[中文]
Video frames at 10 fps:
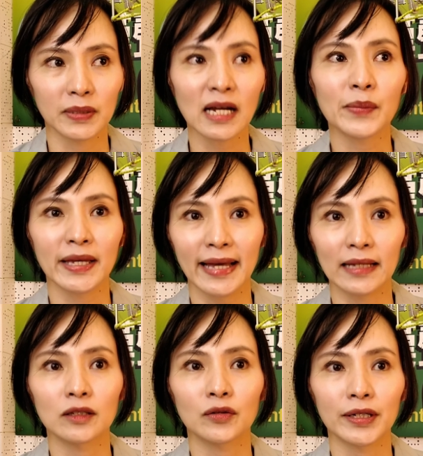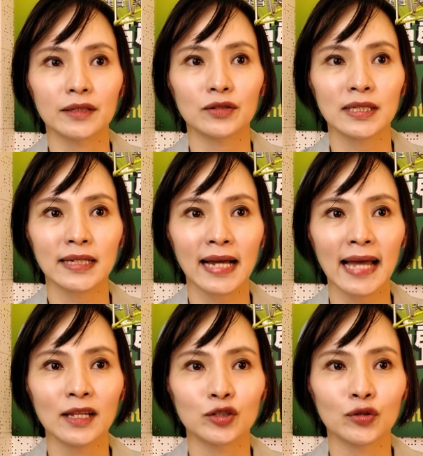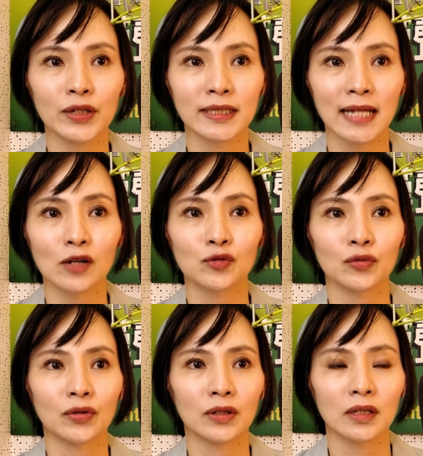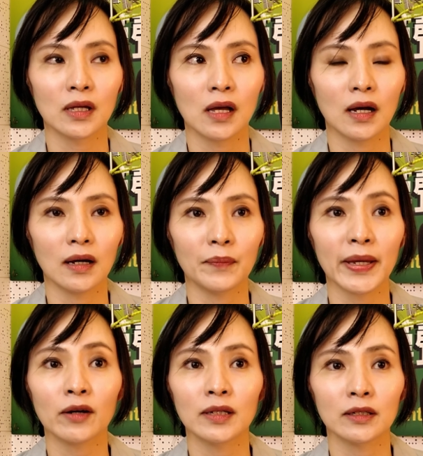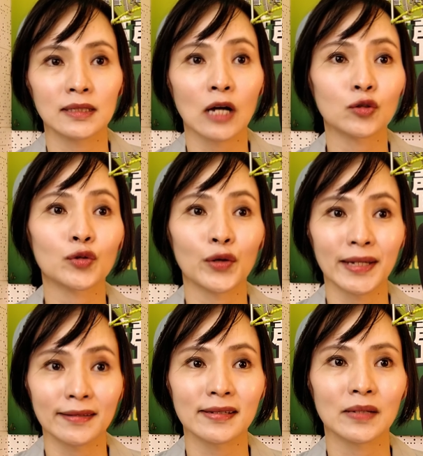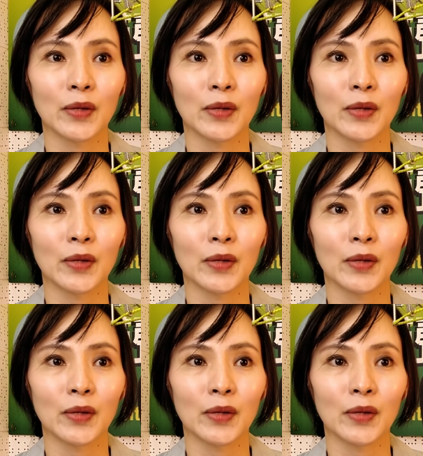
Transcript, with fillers: 比较敏感，对，就是看了就会知道说，呃，背后的操作原理是